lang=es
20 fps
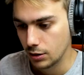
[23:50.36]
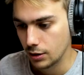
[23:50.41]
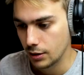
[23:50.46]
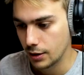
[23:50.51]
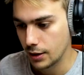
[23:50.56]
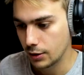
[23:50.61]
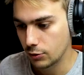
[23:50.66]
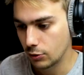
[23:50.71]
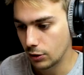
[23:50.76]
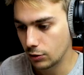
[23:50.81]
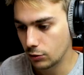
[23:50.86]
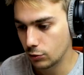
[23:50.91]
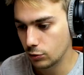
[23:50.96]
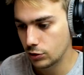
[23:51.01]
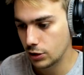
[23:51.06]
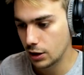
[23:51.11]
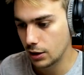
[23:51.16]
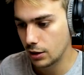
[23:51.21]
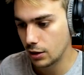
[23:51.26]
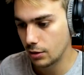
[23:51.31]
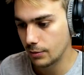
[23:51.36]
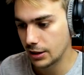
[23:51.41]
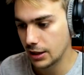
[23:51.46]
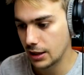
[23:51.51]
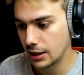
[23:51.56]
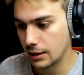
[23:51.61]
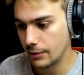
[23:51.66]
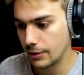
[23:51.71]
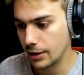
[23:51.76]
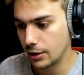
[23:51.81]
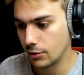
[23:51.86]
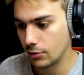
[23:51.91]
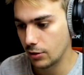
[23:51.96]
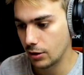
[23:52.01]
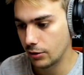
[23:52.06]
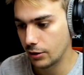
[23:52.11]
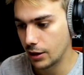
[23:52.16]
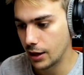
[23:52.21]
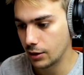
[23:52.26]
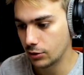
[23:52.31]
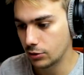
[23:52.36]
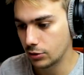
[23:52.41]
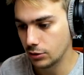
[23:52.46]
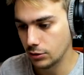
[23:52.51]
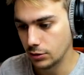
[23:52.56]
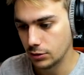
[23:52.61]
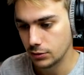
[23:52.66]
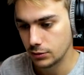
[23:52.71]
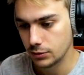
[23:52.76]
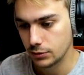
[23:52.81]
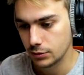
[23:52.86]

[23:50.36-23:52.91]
Y el Toad Justiciero me tiene que haber ayudado en algo, ¿no?